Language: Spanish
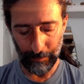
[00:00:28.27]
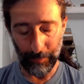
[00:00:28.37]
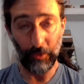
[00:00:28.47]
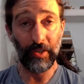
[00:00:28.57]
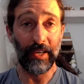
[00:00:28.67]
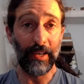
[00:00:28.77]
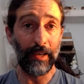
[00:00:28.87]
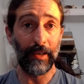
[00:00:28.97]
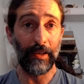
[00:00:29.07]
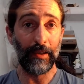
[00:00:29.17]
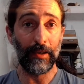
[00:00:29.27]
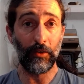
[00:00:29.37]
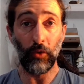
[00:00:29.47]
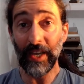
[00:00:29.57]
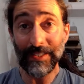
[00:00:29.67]
porque
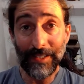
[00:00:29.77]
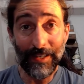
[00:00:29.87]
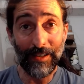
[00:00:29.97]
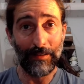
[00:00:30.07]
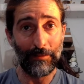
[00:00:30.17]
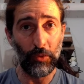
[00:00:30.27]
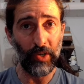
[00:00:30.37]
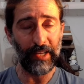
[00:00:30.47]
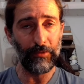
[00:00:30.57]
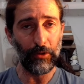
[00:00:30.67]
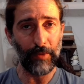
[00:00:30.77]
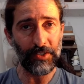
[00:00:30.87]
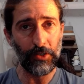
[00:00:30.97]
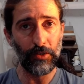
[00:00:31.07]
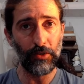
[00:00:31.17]
cuesta buscar
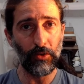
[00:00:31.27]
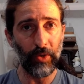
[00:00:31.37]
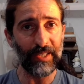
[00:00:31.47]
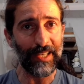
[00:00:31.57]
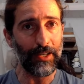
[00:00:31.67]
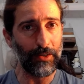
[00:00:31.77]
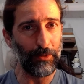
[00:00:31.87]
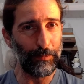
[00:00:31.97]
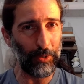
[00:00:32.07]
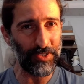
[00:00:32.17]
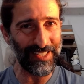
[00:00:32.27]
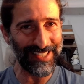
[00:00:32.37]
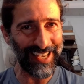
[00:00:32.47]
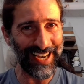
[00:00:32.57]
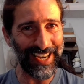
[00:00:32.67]
información, cuesta
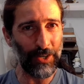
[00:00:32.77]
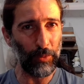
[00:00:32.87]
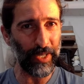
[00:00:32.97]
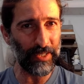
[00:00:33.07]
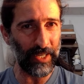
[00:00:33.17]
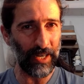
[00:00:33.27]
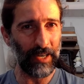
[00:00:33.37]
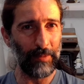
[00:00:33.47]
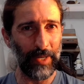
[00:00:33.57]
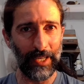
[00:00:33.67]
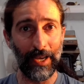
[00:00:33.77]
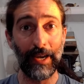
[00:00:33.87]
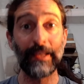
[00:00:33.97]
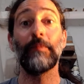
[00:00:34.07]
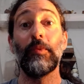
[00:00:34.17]
procesarla, comprenderla,
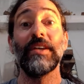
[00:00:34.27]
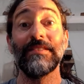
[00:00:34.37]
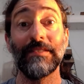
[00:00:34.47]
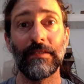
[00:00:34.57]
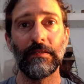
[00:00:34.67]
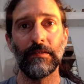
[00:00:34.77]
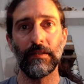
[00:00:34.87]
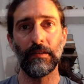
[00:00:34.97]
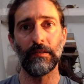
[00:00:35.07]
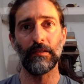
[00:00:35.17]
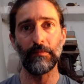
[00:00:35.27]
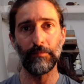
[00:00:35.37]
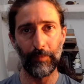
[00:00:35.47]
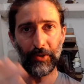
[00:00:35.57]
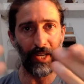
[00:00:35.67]
aplicarla y después eh,
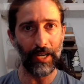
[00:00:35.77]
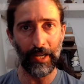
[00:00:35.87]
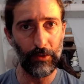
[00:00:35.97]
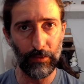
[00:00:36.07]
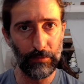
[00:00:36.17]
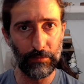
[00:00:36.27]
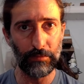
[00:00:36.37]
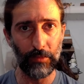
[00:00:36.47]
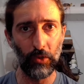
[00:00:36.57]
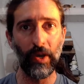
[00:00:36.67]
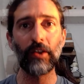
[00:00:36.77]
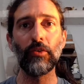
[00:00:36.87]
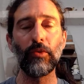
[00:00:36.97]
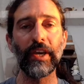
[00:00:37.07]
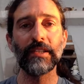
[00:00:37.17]
ponerla en un lugar
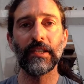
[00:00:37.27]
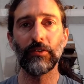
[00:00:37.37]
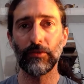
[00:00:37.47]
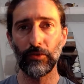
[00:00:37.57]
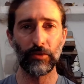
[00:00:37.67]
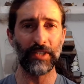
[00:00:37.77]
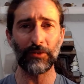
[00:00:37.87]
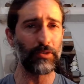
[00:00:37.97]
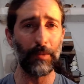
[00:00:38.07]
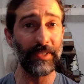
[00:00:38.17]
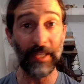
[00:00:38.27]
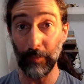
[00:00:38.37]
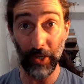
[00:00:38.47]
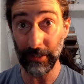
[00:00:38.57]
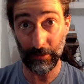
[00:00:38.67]
como este, donde uno está totalmente
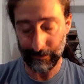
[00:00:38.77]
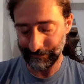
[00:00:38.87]
expuesto.